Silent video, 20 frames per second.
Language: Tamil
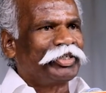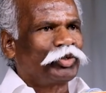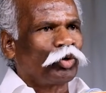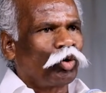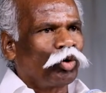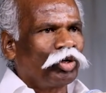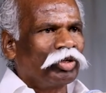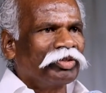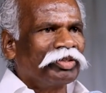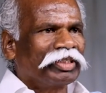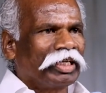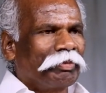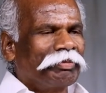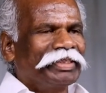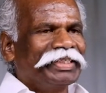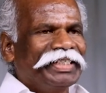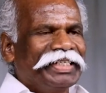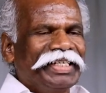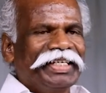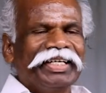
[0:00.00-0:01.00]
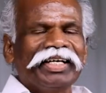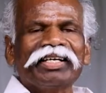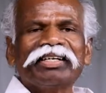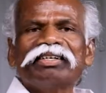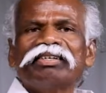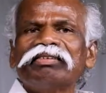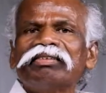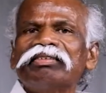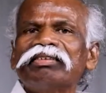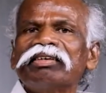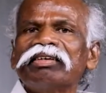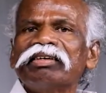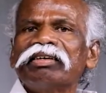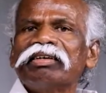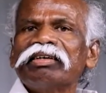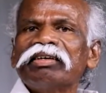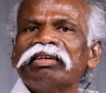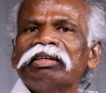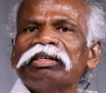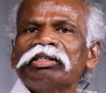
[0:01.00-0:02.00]
சொல்லும் தமிழ் இனியன்
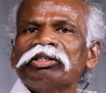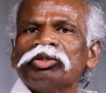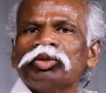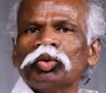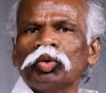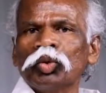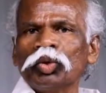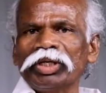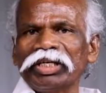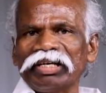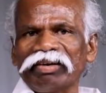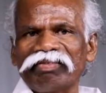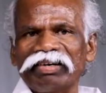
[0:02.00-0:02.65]
சூரிய